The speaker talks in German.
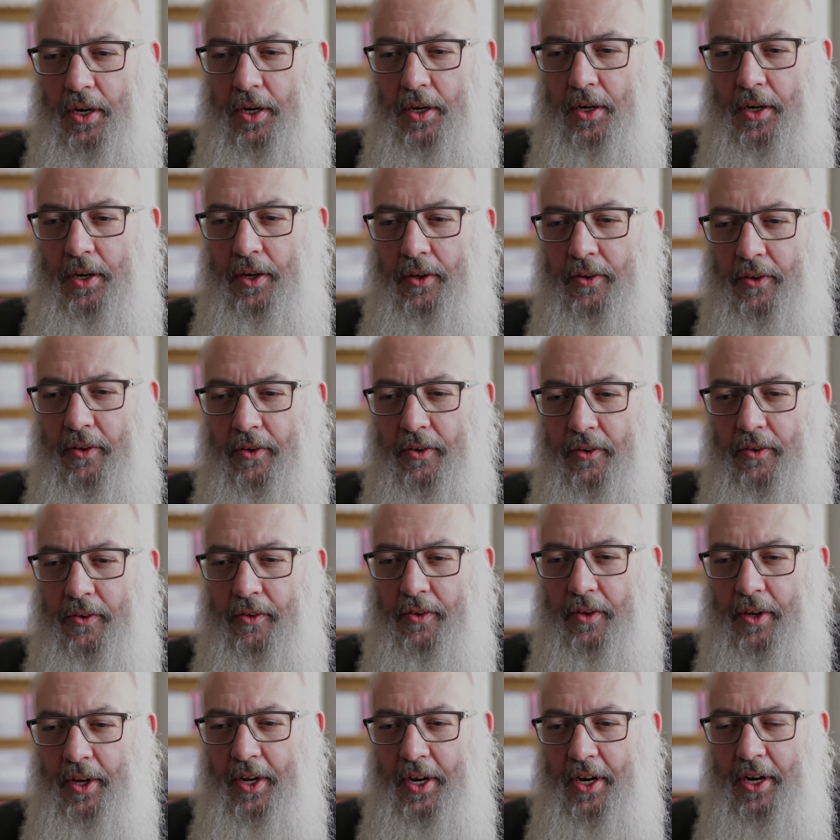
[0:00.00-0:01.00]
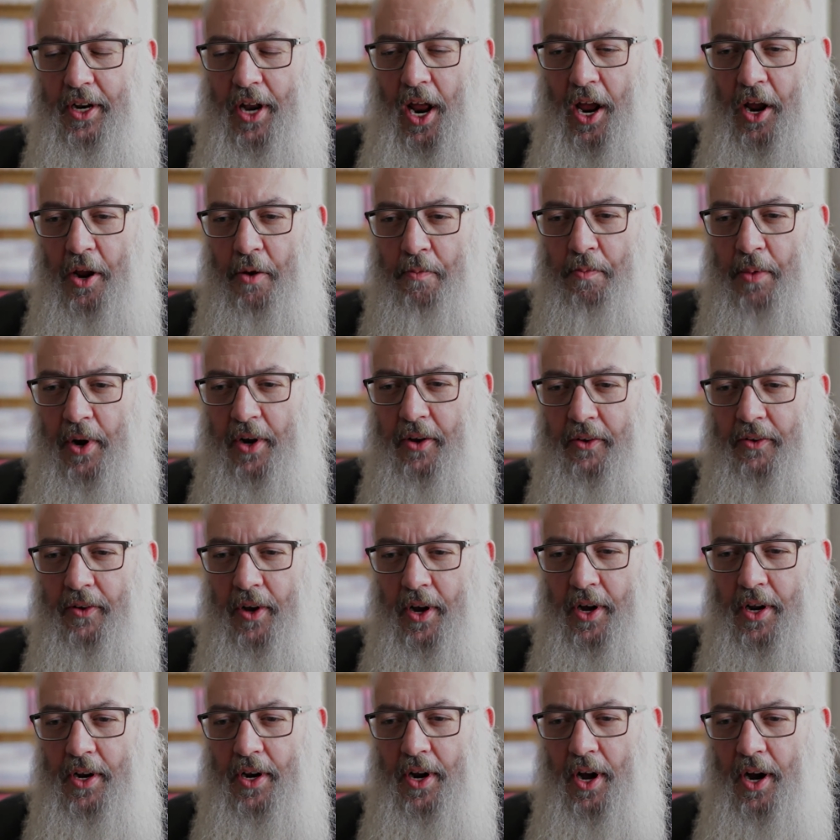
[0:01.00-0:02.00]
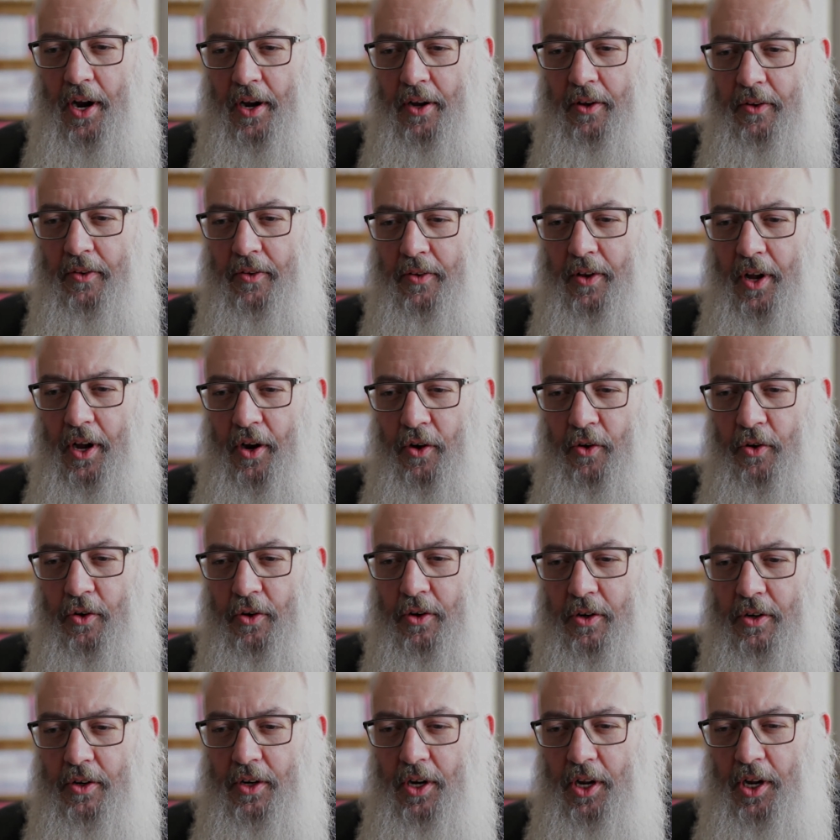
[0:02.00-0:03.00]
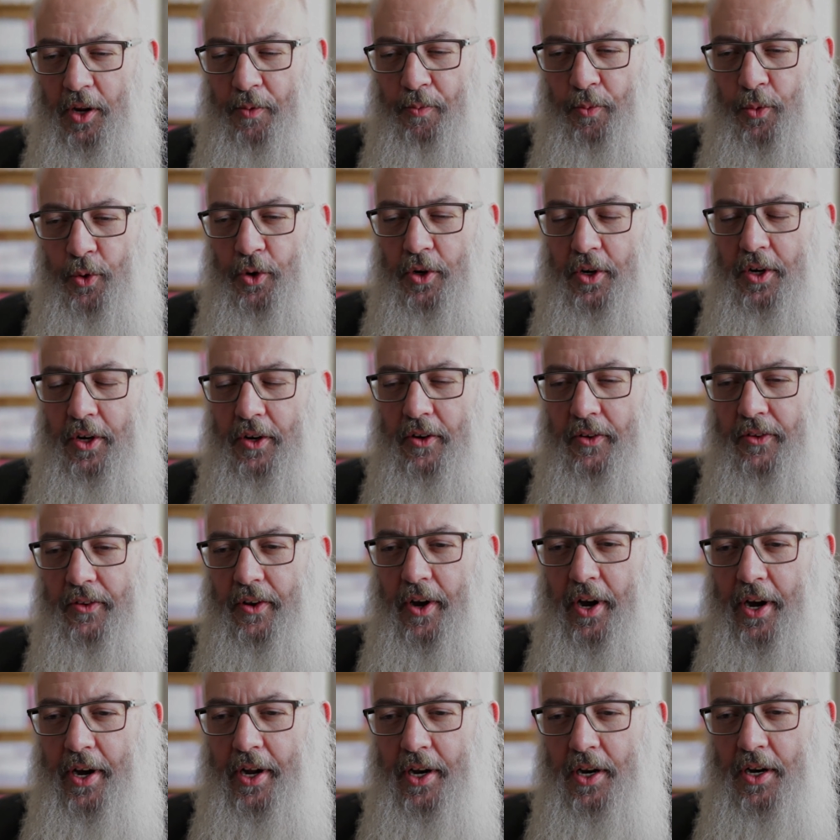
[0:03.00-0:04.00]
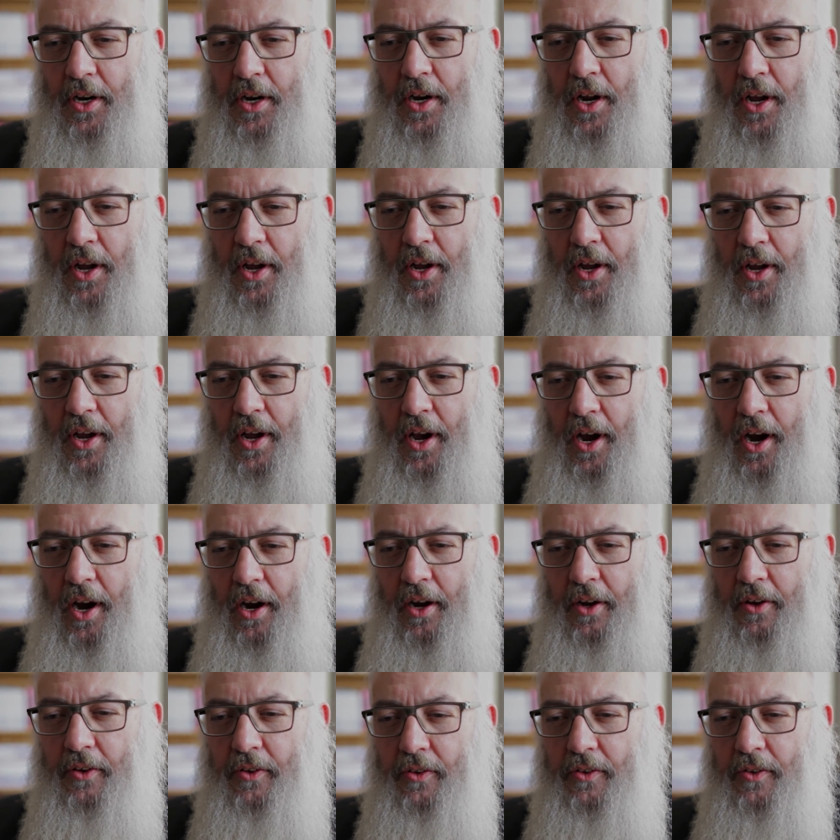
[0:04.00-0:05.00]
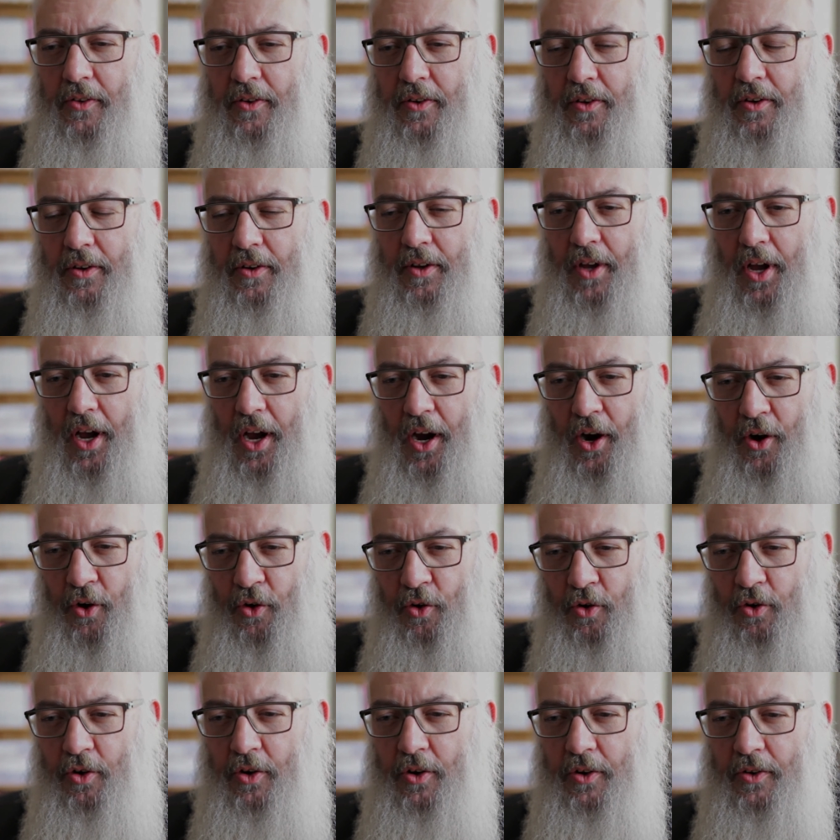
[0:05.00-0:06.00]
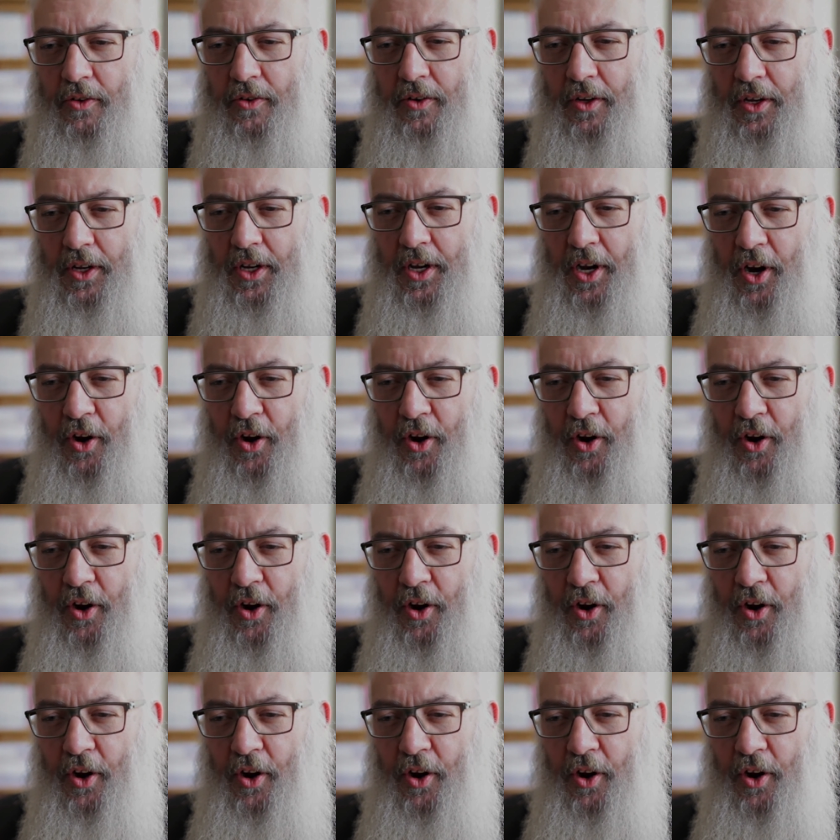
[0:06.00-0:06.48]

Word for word: Dieses Dankbar sein heißt auch demütig sein, heißt auch sich